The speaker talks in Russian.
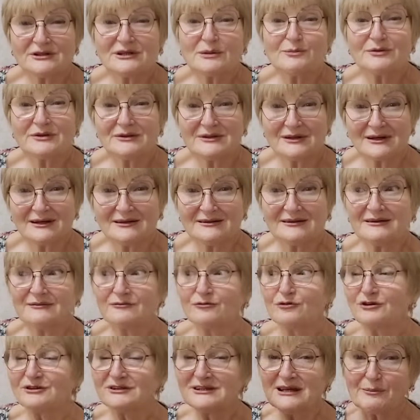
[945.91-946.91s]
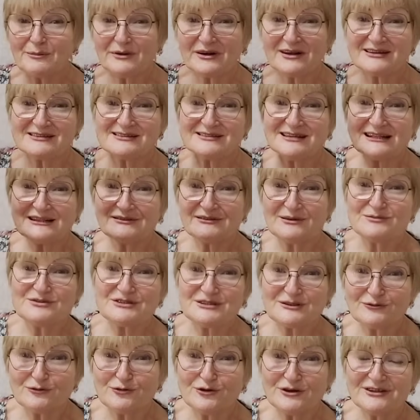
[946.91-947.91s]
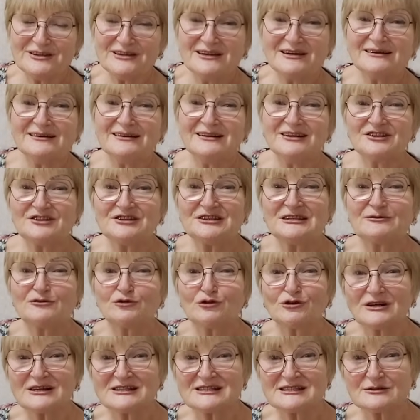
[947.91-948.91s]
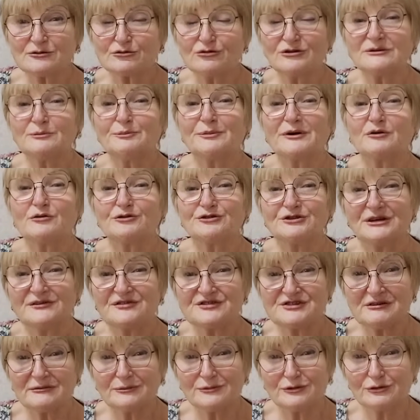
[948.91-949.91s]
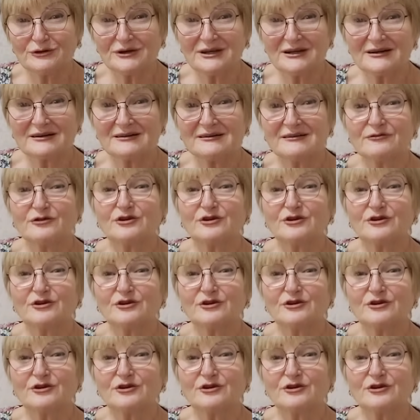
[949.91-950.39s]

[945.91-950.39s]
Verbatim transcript: Это питание. Вот я показала вам сегодня дневной рацион похудевшего блогера.